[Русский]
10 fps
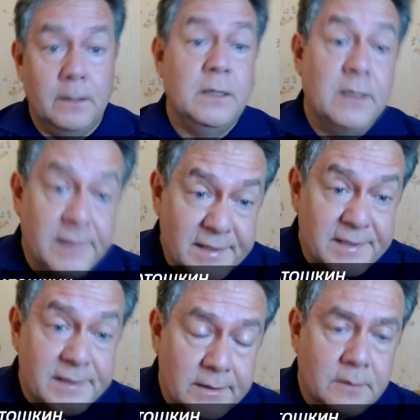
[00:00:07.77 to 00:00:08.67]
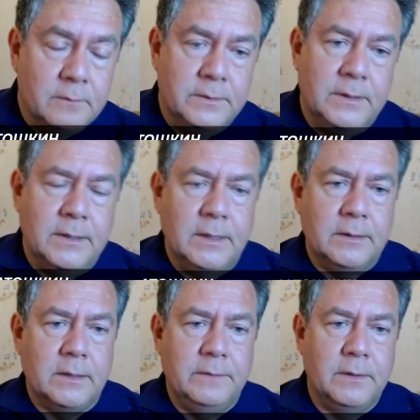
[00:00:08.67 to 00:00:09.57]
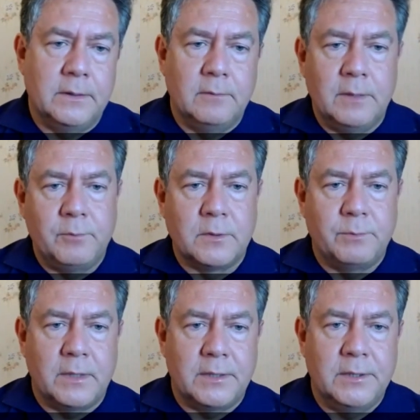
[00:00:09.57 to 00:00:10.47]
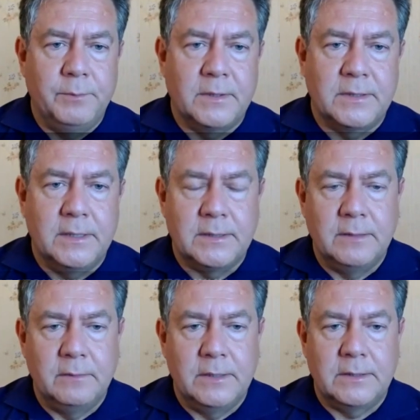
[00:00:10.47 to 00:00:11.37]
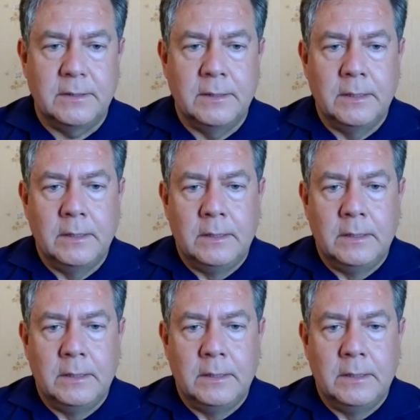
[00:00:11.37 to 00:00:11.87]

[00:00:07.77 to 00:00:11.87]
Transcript: И из этого вытекает ответ на вопрос про ошибки советской власти.